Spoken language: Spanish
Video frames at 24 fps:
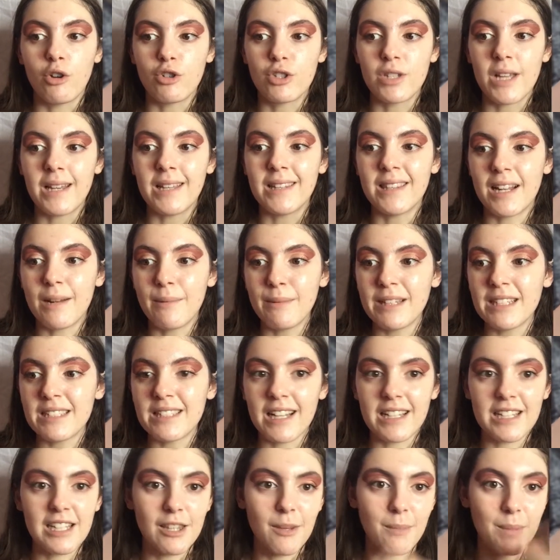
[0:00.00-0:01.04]
O sea, literalmente hasta
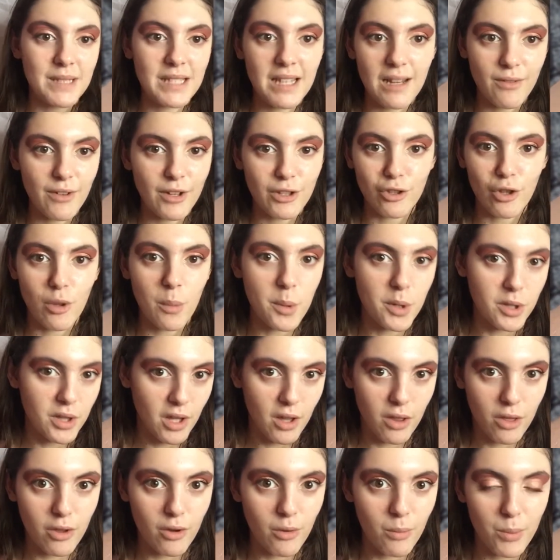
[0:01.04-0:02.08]
que se te pasa el efecto de
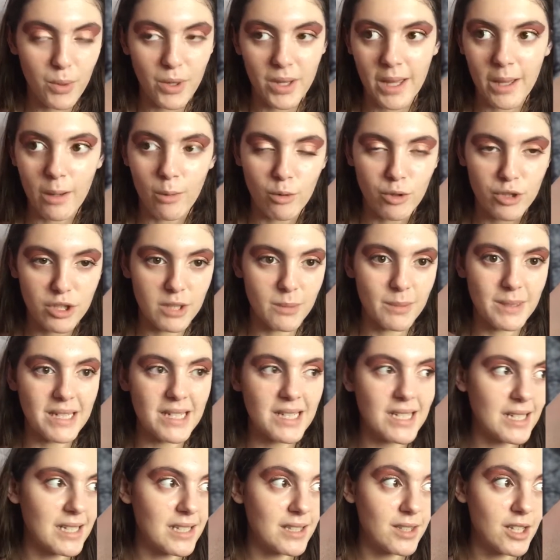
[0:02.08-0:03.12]
protección, porque cuando se te pasan
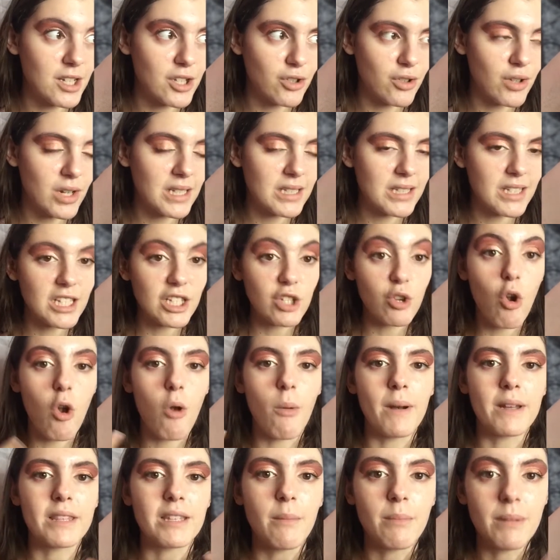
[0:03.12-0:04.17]
esas tres horas tienes que
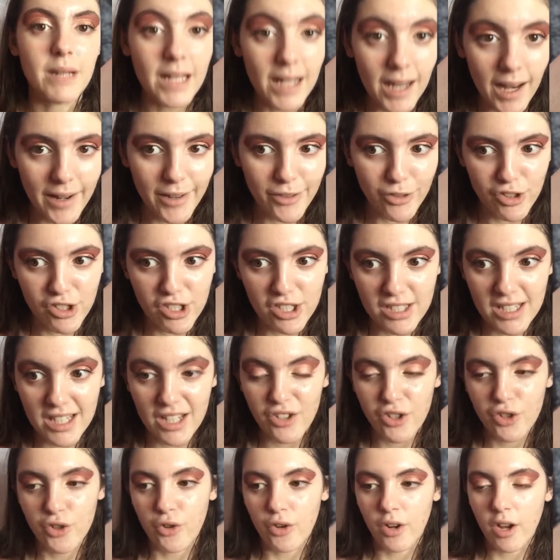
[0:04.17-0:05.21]
volverte a aplicar. Entonces
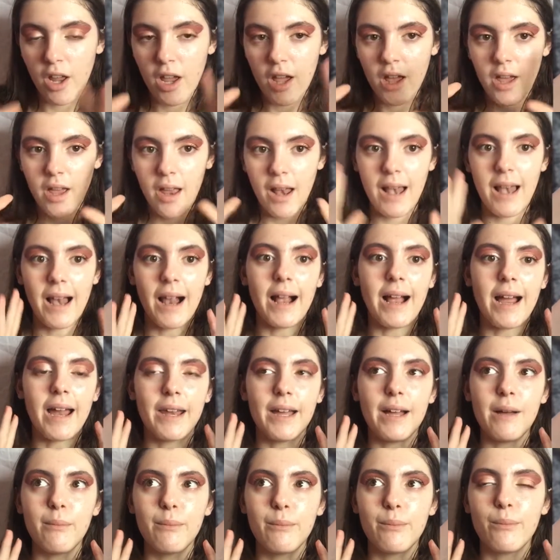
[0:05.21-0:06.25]
sigues con la
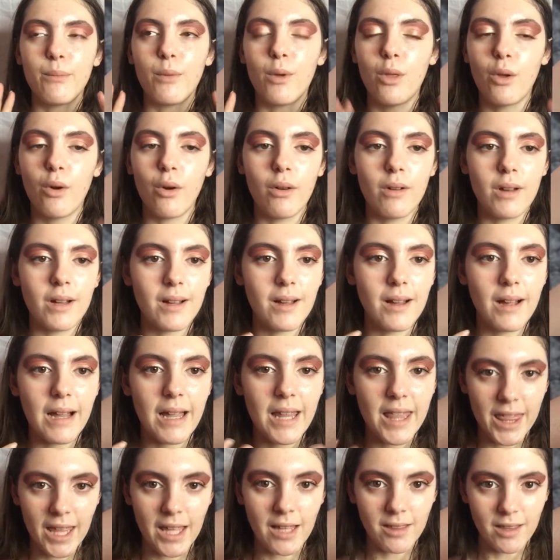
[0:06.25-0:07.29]
cara modo
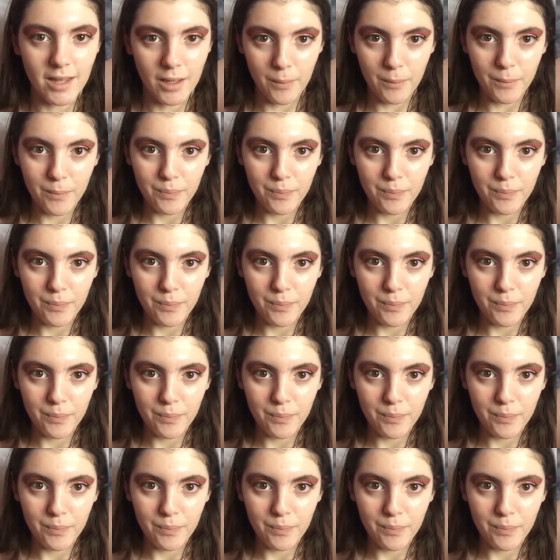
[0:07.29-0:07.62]
aceite.